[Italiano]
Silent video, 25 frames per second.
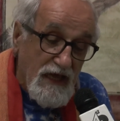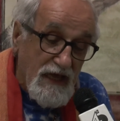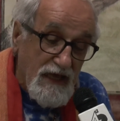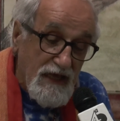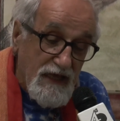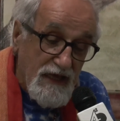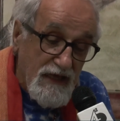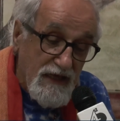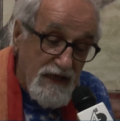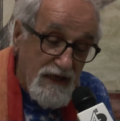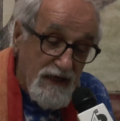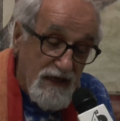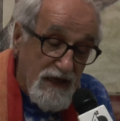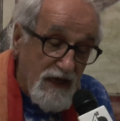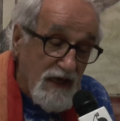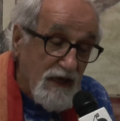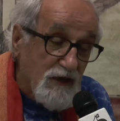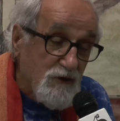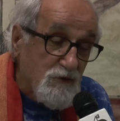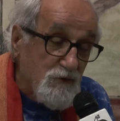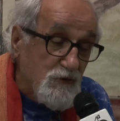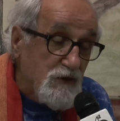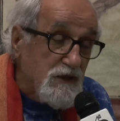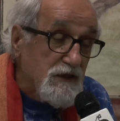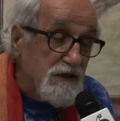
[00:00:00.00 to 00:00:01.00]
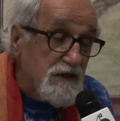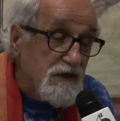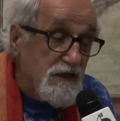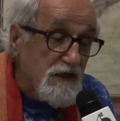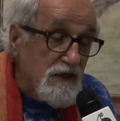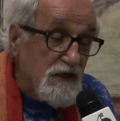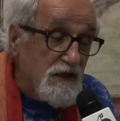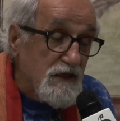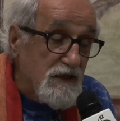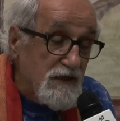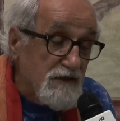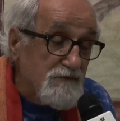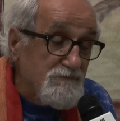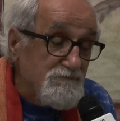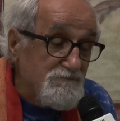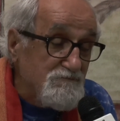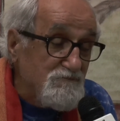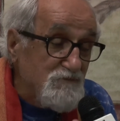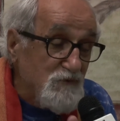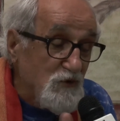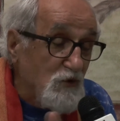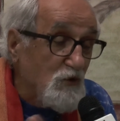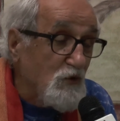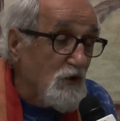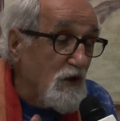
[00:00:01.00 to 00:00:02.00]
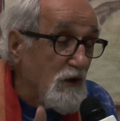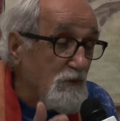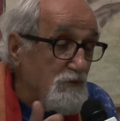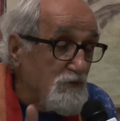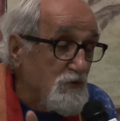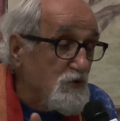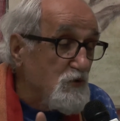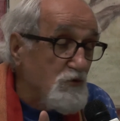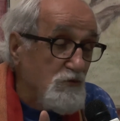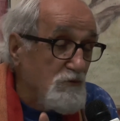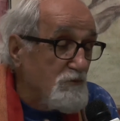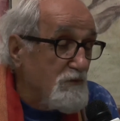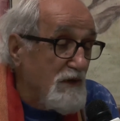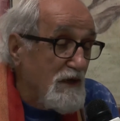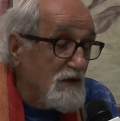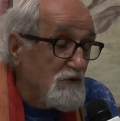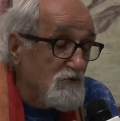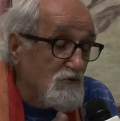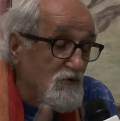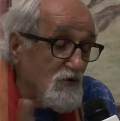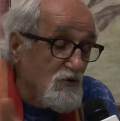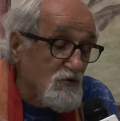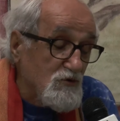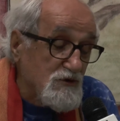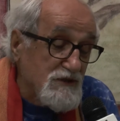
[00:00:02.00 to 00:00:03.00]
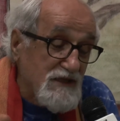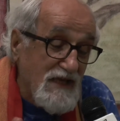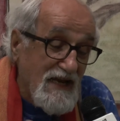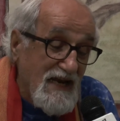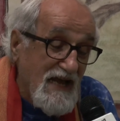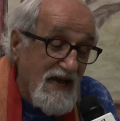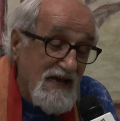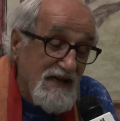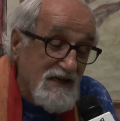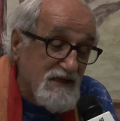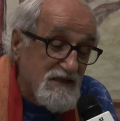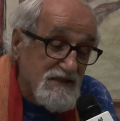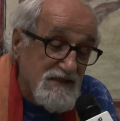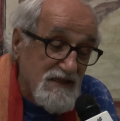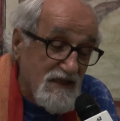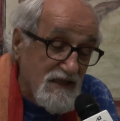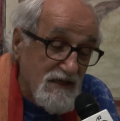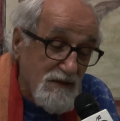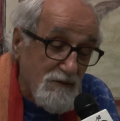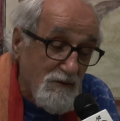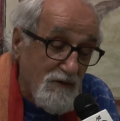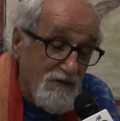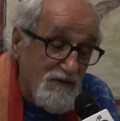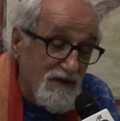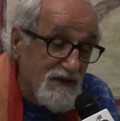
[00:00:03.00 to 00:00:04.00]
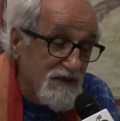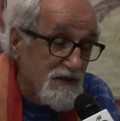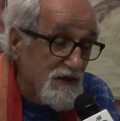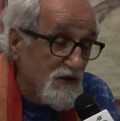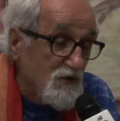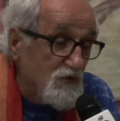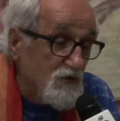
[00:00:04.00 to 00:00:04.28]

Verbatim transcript: e, e quindi non è più, beh non lo sarà anche se andiamo avanti a